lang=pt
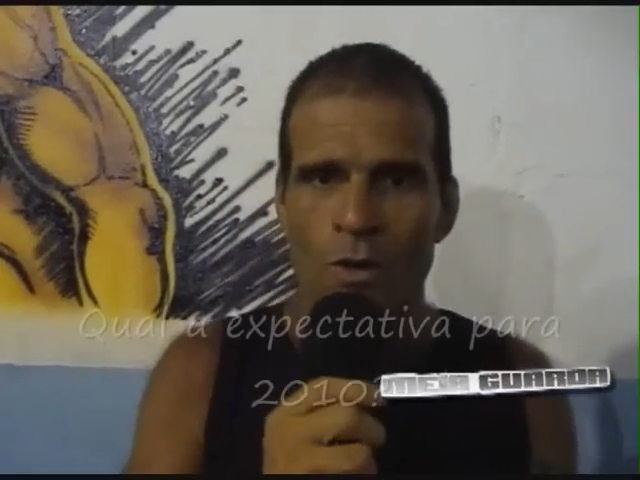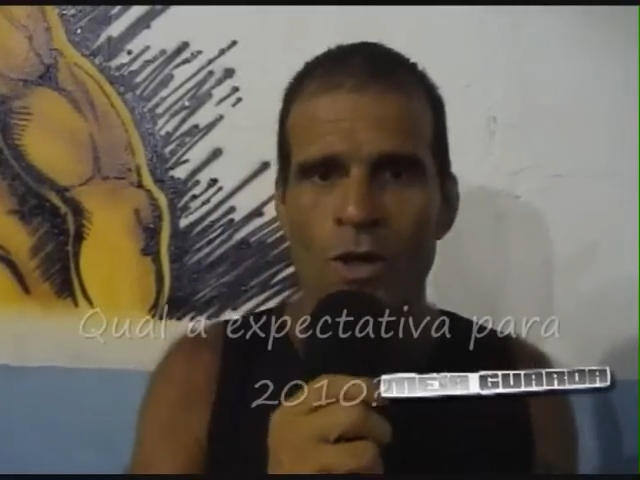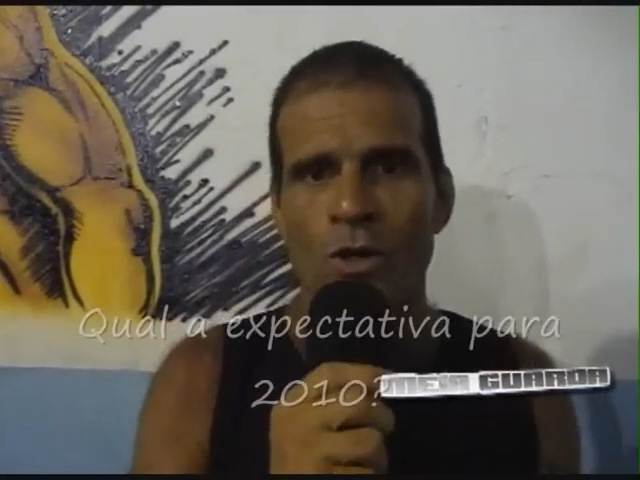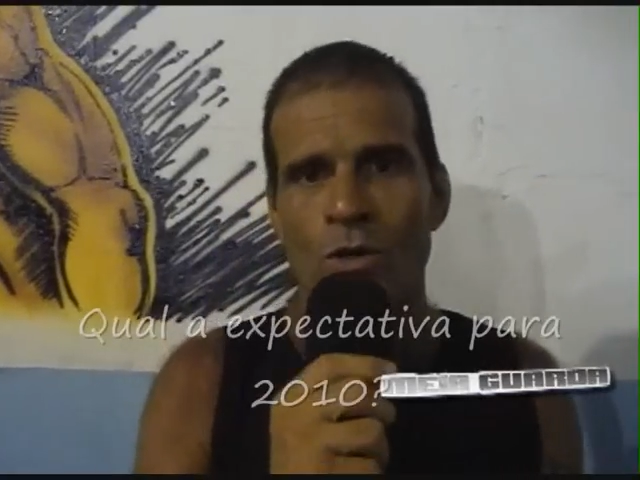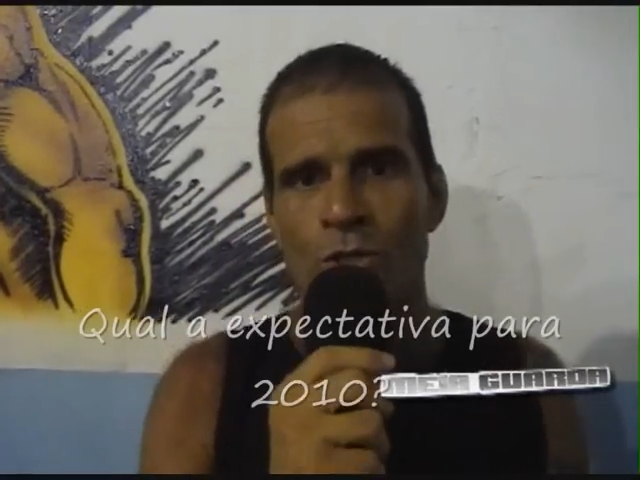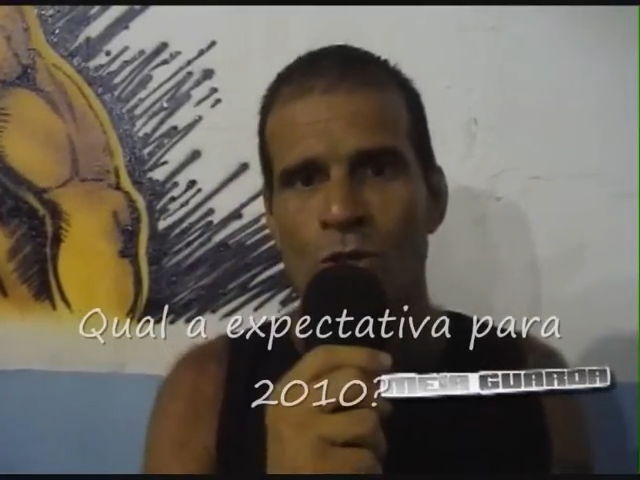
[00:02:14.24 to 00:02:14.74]

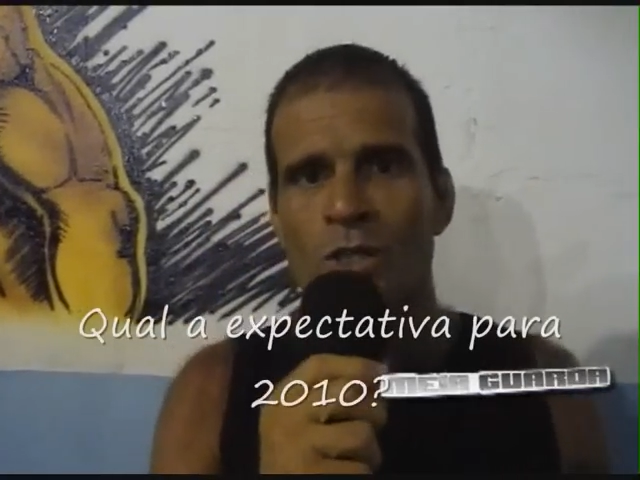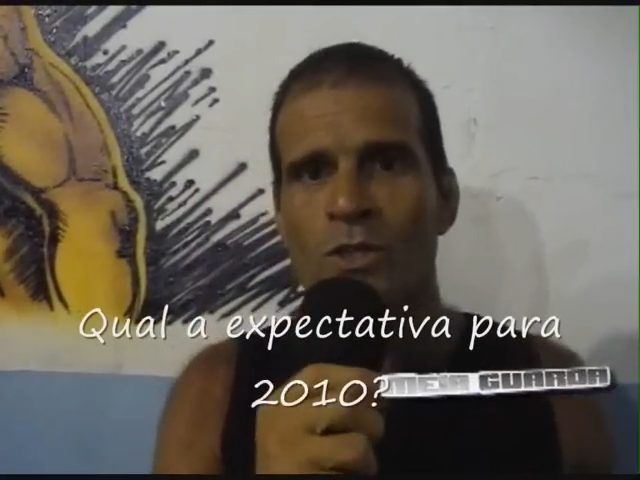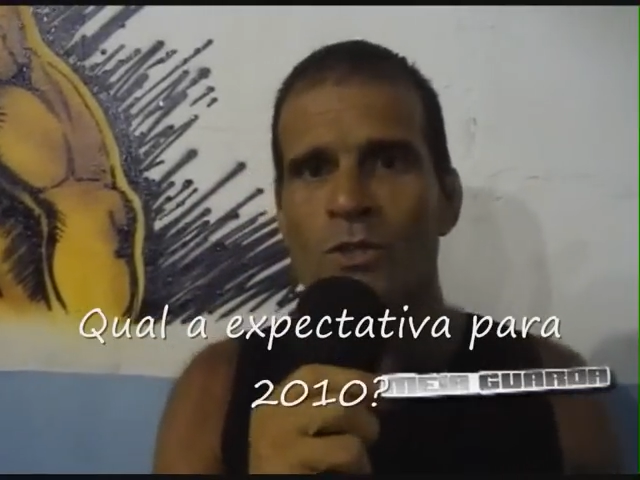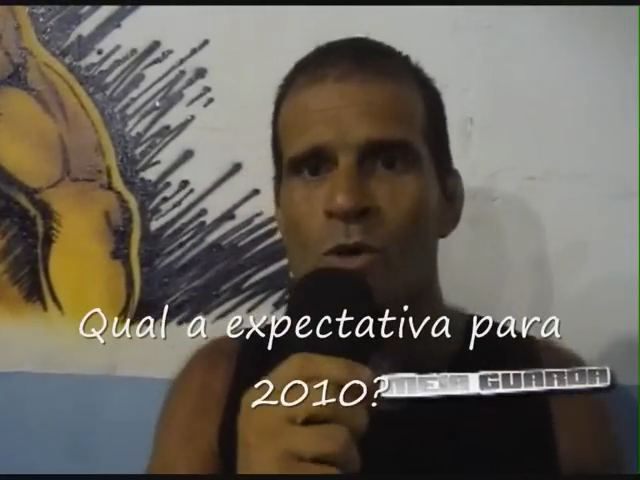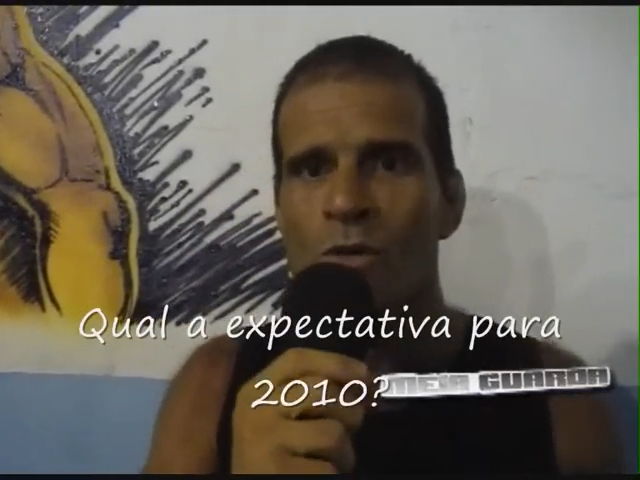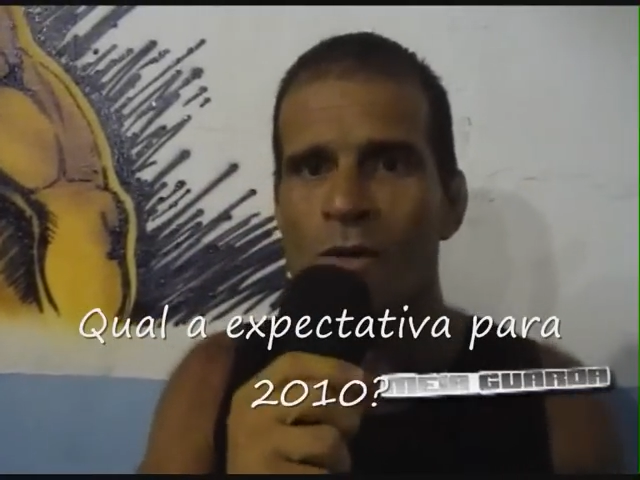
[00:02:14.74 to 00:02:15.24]
eu e Jorge
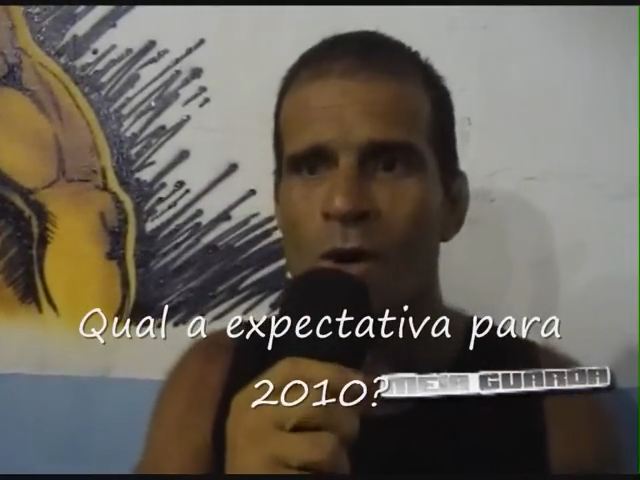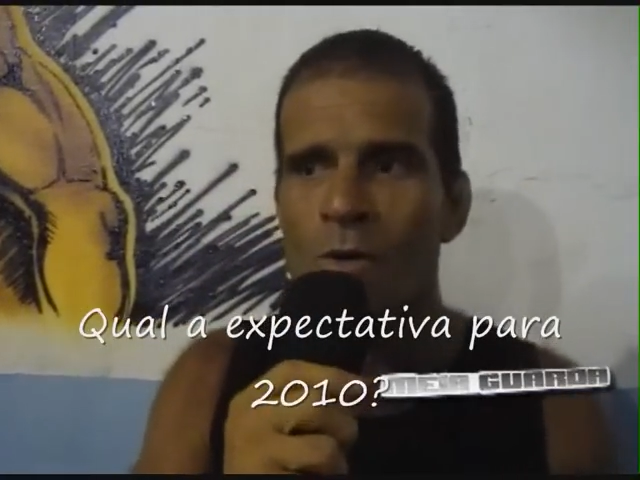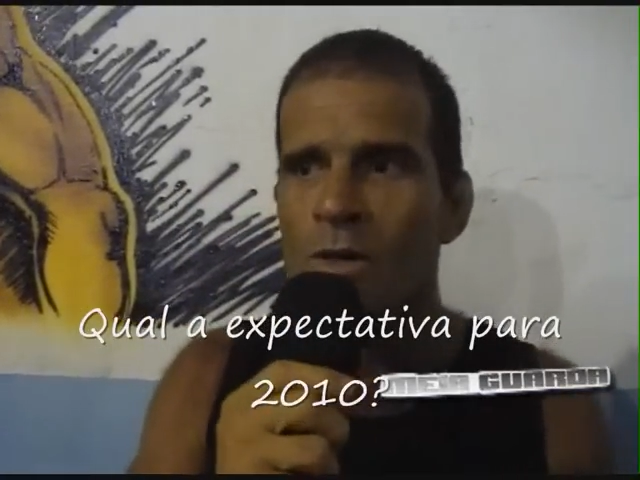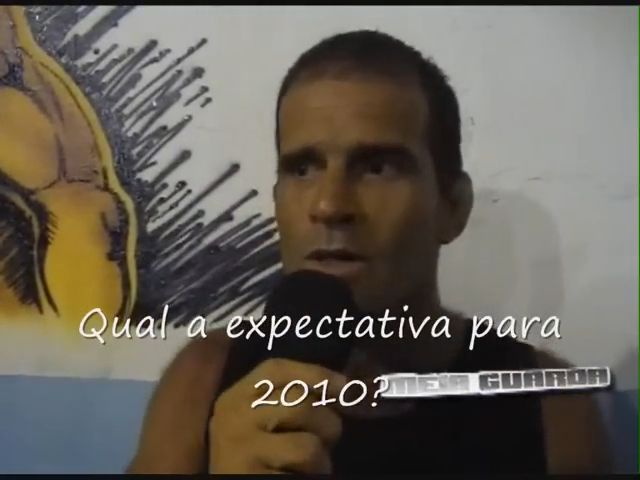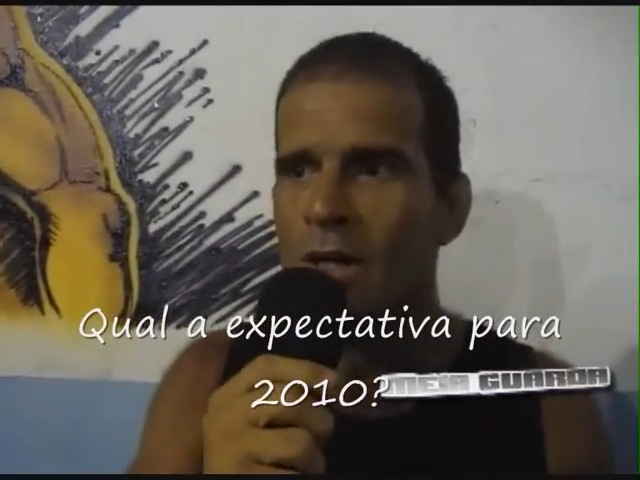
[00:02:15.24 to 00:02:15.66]
Trovão,